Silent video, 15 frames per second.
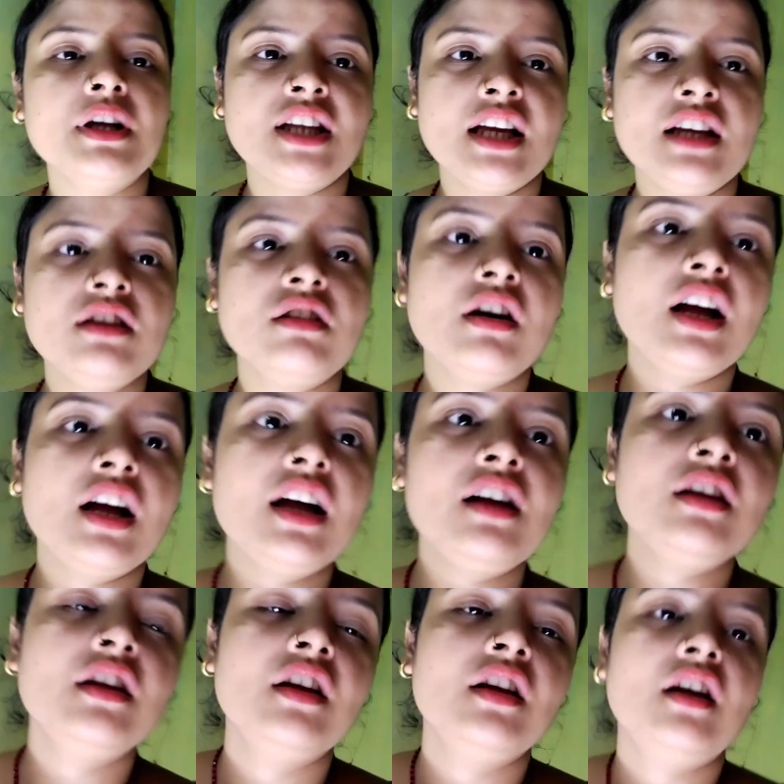पता ही होगा
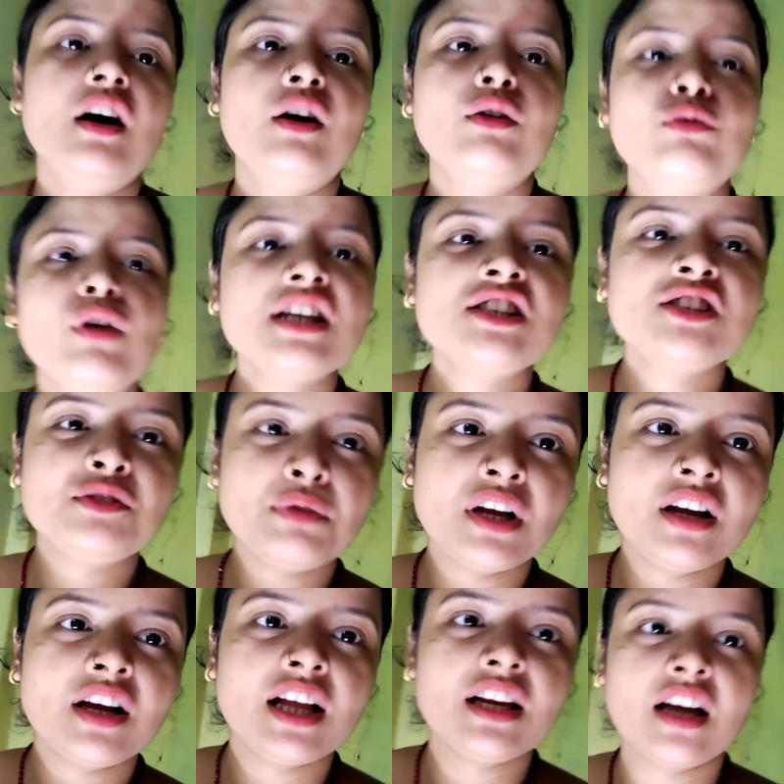वेस्ट uh,
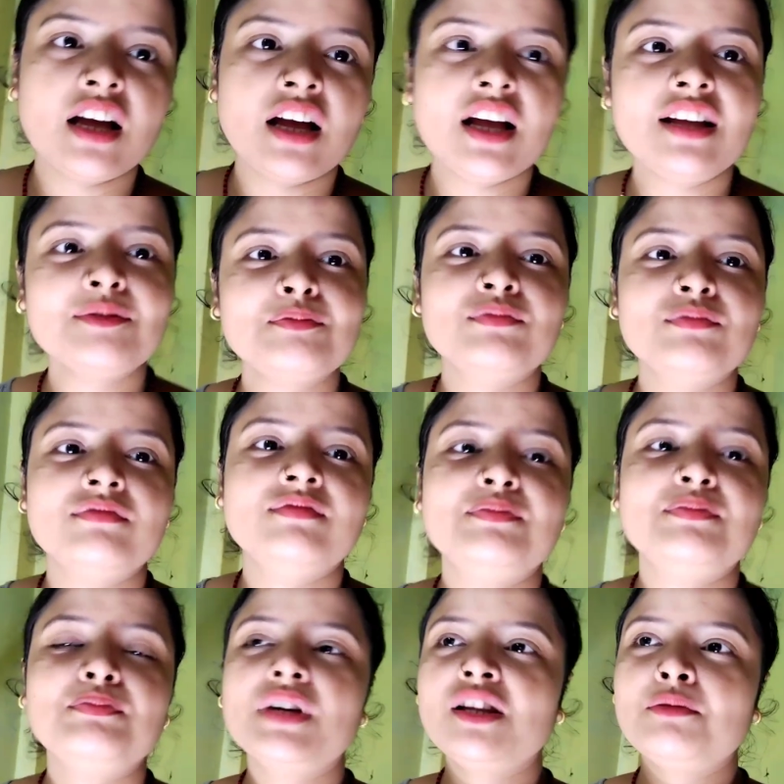बंगाल का um,
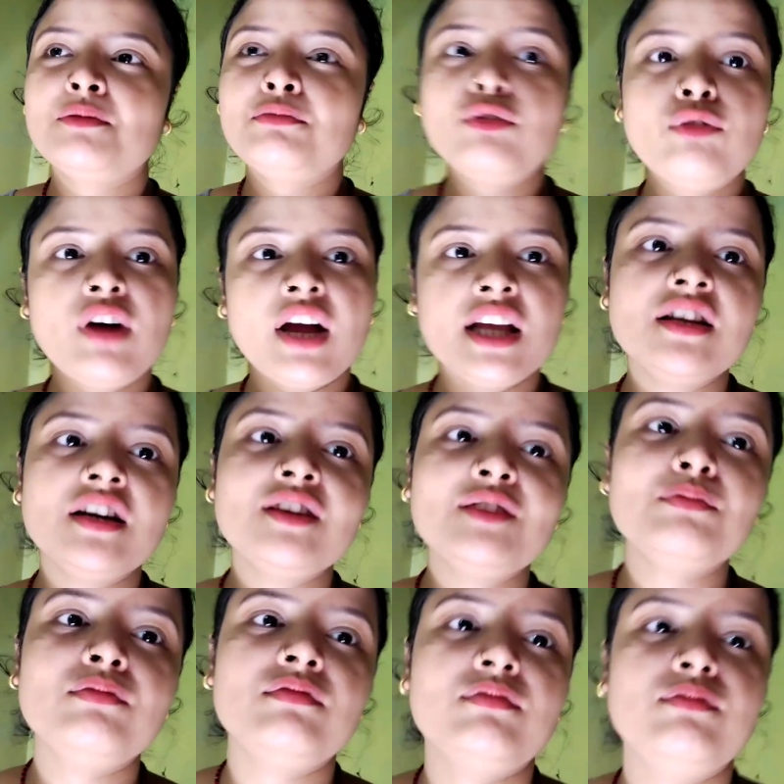मतलब वेदर
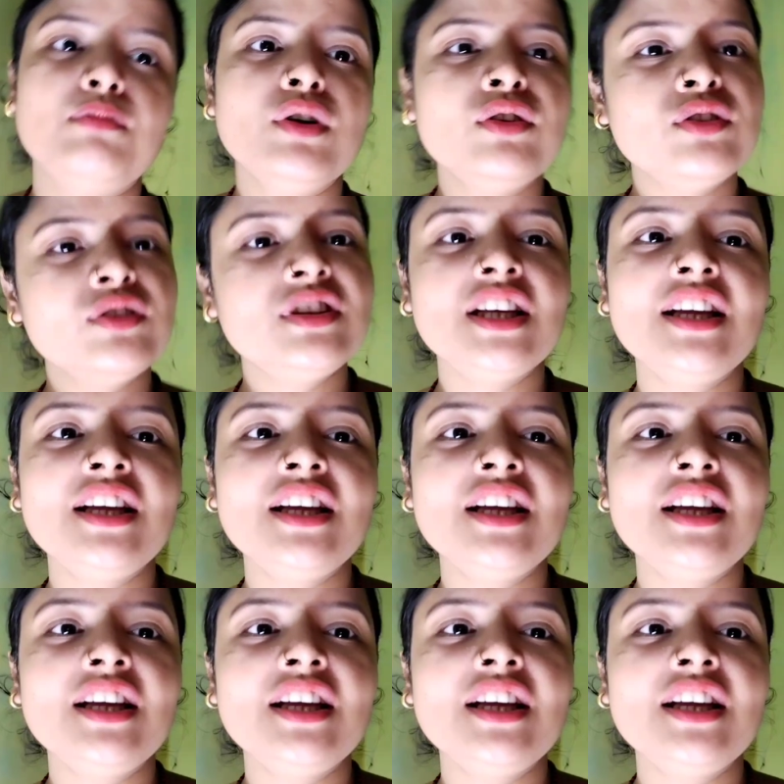बहुत